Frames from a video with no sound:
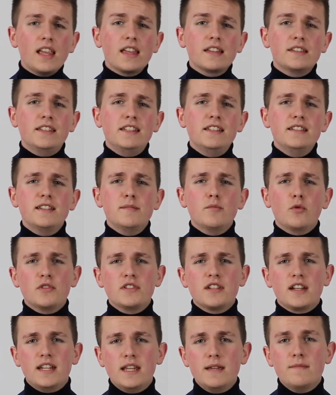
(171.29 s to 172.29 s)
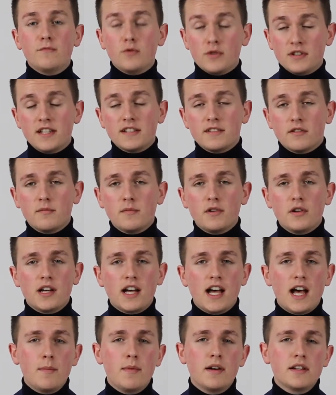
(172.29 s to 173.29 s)
die in dem Unternehmen, wo ich jetzt auch immer noch
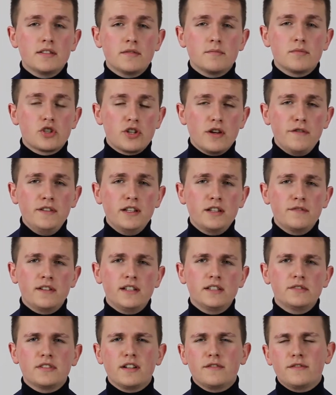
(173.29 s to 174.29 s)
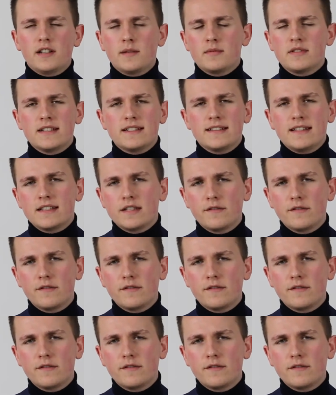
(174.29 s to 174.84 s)
arbeite, beschäftigt waren und davon habe ich halt sehr,